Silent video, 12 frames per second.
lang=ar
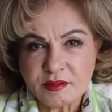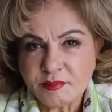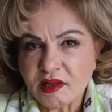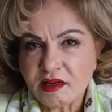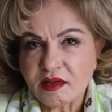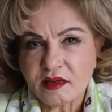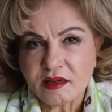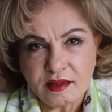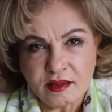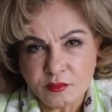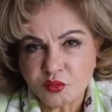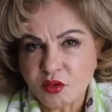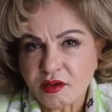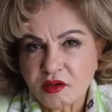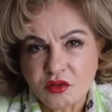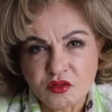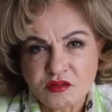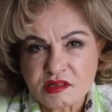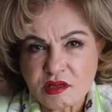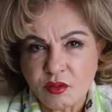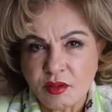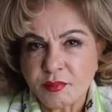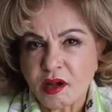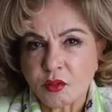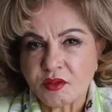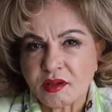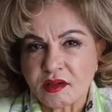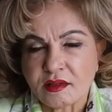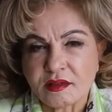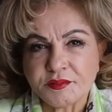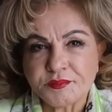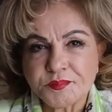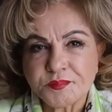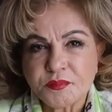المال اللي لعبوها كلهم سوا معه يعني